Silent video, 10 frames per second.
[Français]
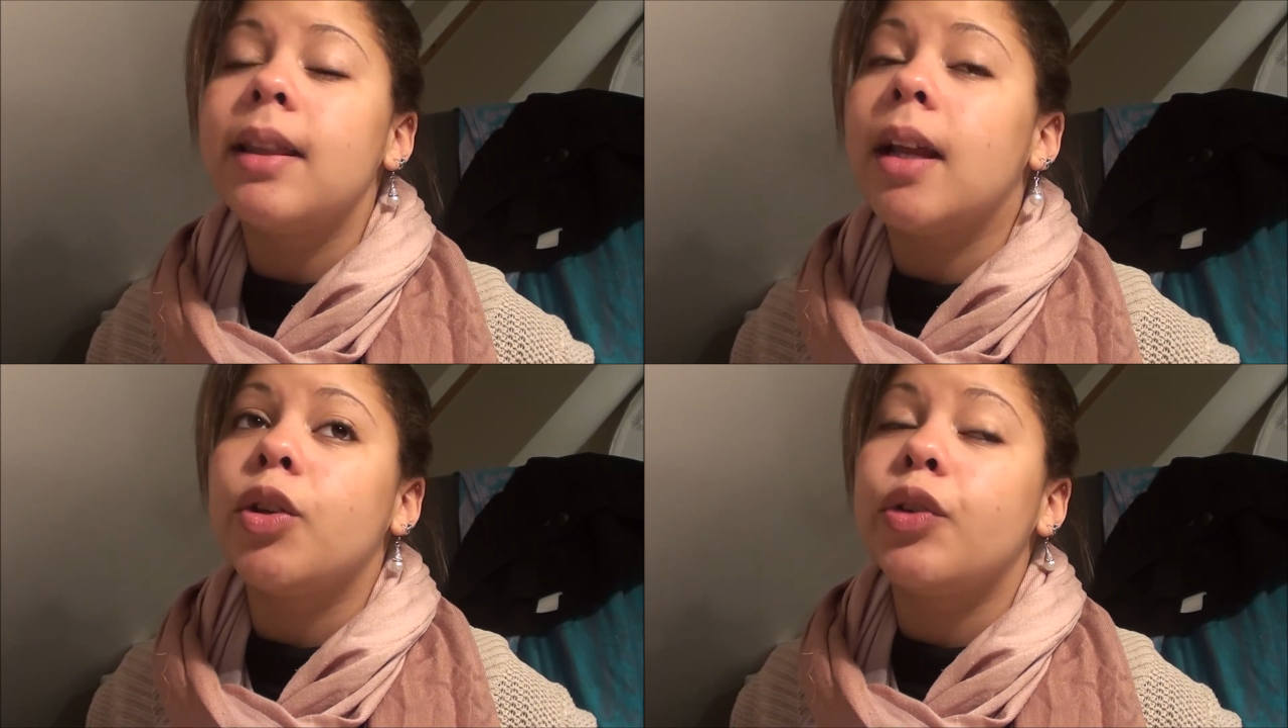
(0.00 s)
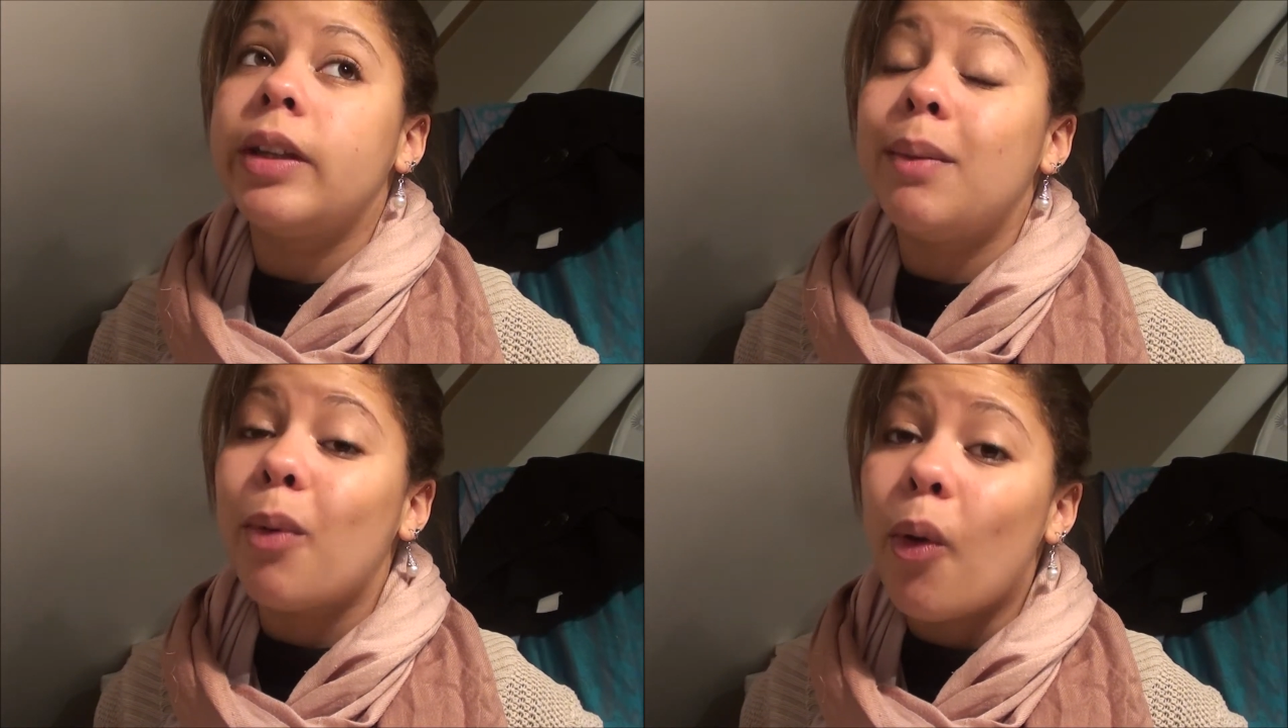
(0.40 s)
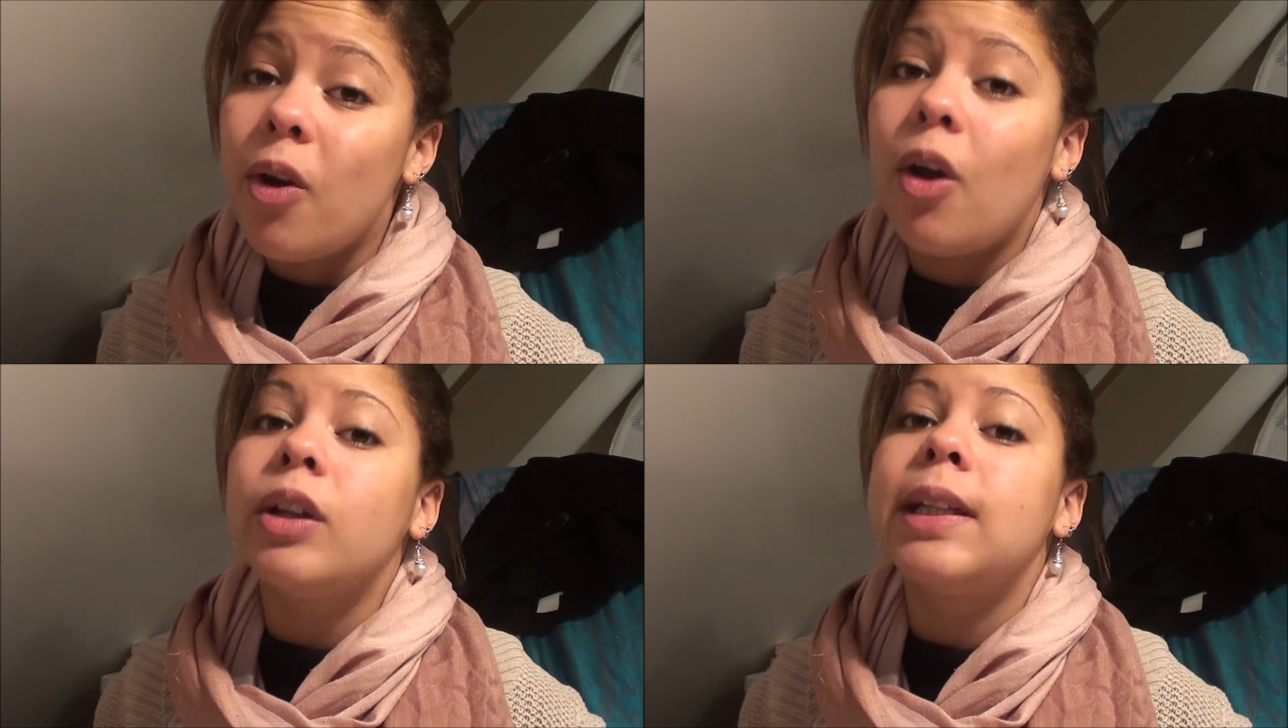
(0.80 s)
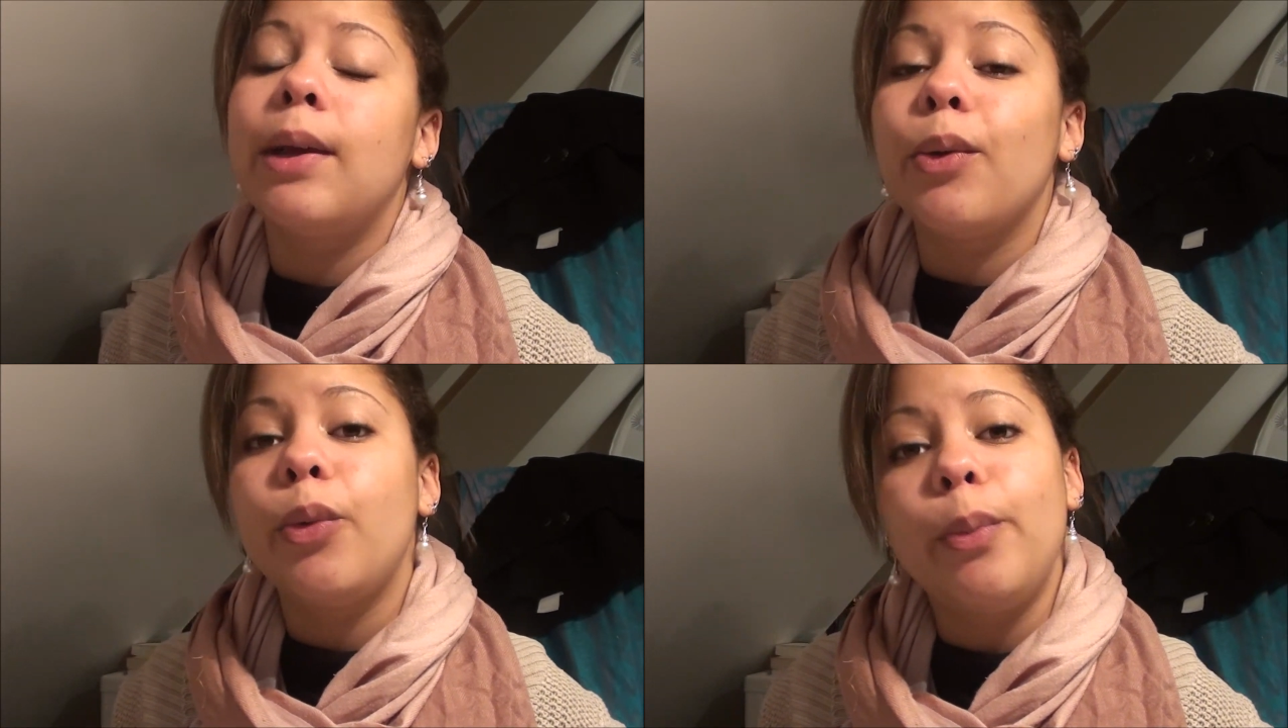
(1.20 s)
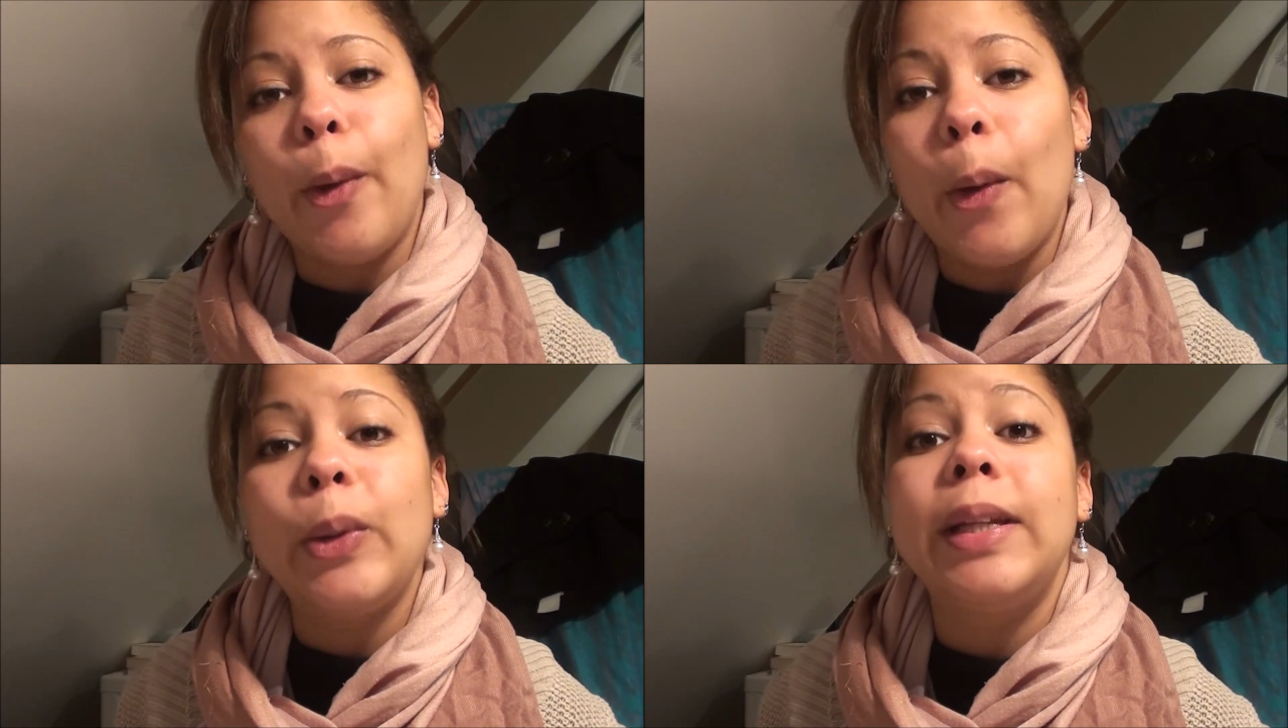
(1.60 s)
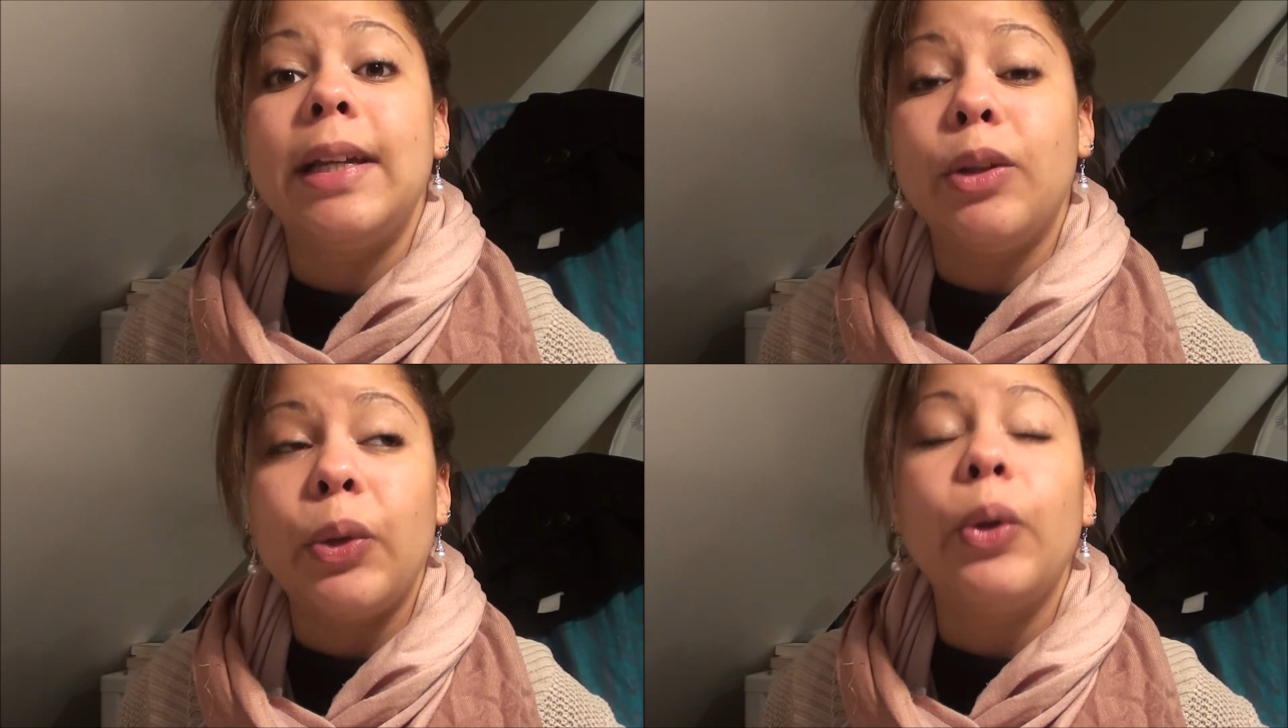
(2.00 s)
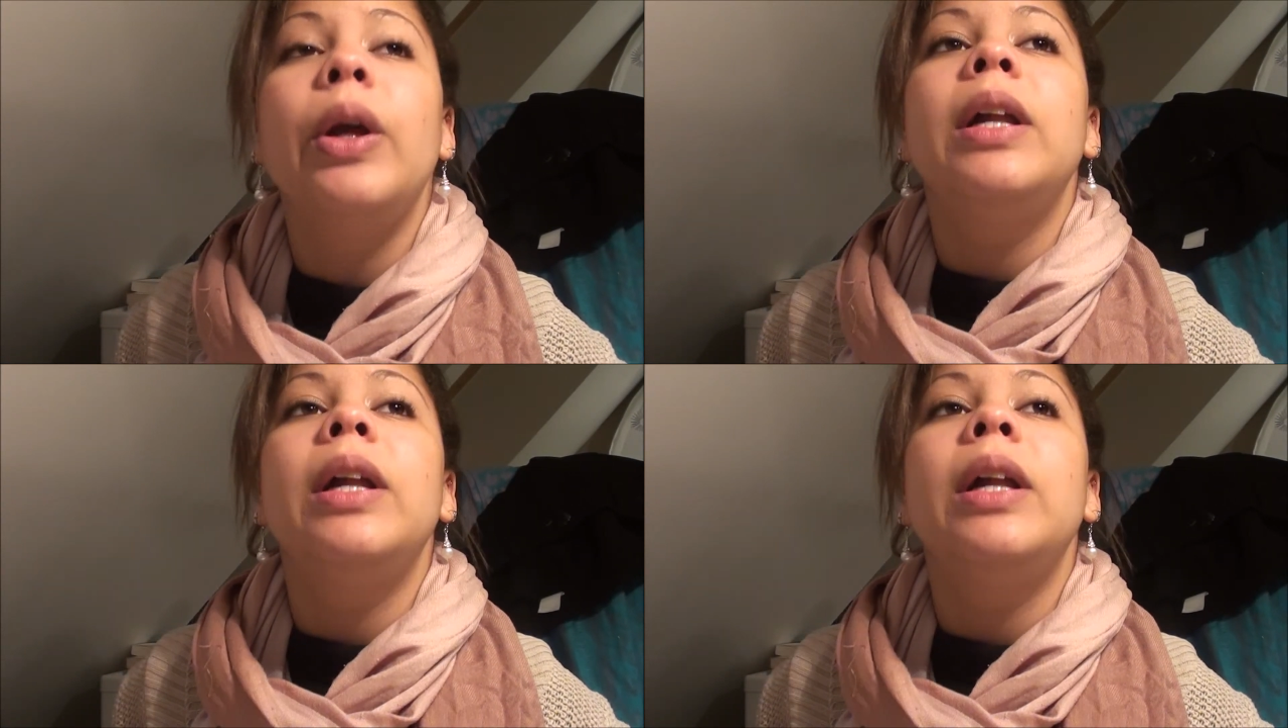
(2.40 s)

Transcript: tel que des breloques, des rubans, des nœuds.